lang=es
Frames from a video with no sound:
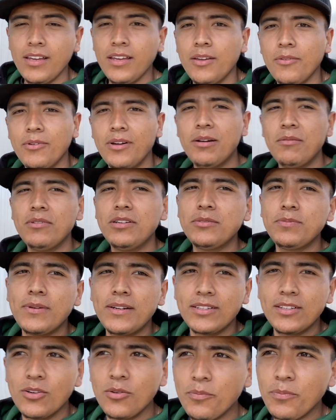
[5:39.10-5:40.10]
Bueno amigos, para
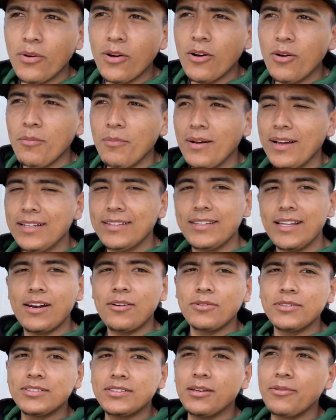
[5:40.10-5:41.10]
hacer un poco más
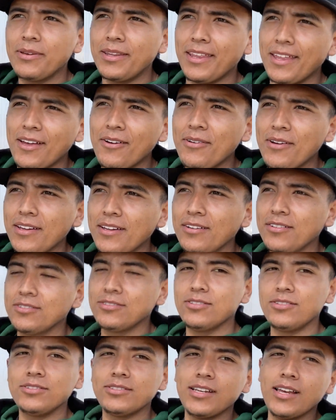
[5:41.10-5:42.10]
largo este video y que no
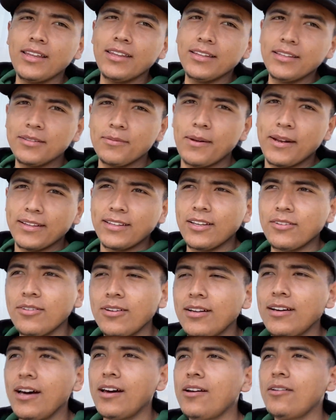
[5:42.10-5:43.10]
solo sea desbaratando
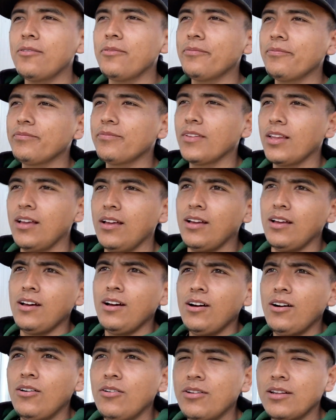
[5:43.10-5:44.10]
el carro,
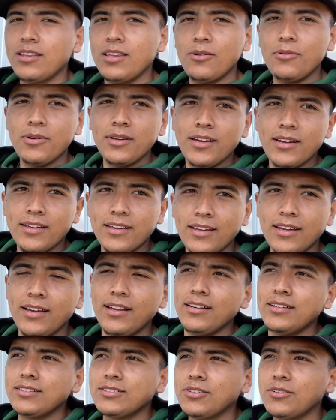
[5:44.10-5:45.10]
ahorita voy aquí
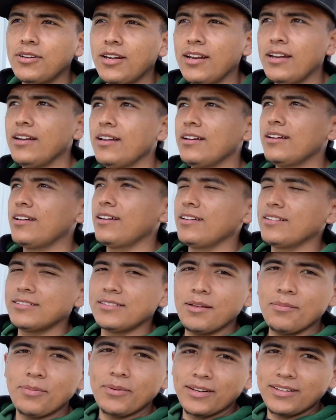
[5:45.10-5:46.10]
al Soriana, que
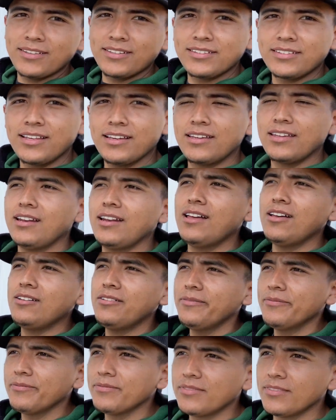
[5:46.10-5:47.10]
esta pared que está aquí al
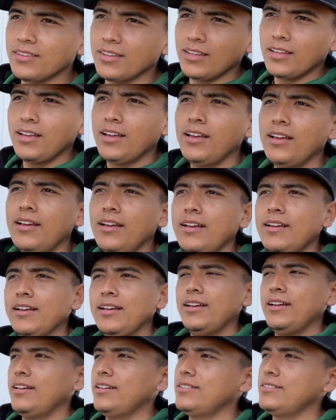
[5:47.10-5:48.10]
lado,
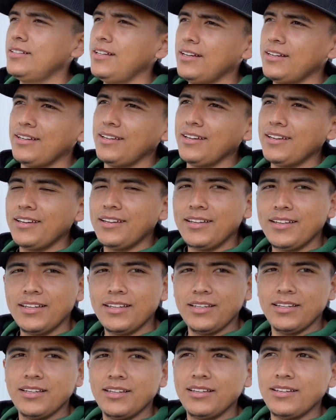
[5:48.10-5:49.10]
es la
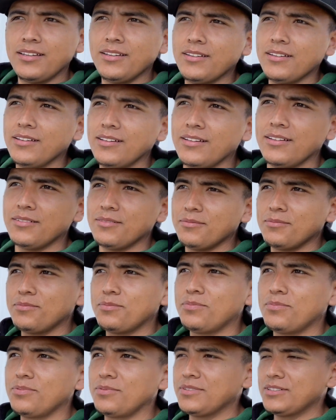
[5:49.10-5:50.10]
que,
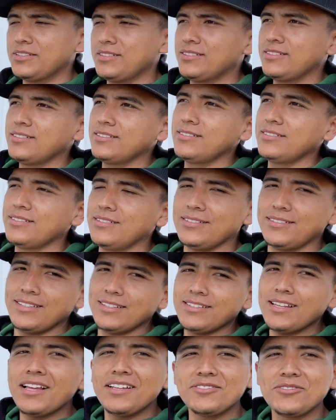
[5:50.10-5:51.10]
pues,
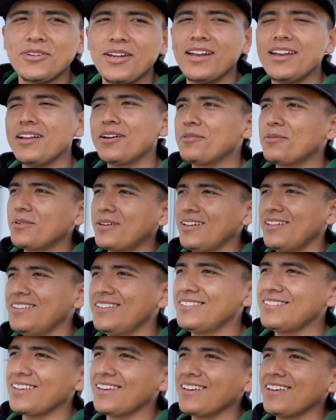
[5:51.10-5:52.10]
es la del Soriana, como quien
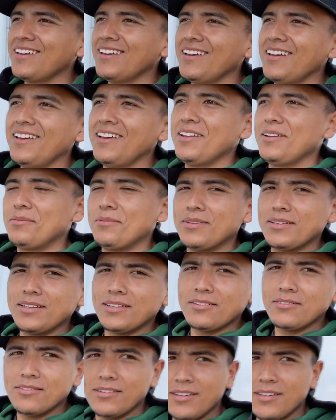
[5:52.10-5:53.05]
dice. Como es que tengo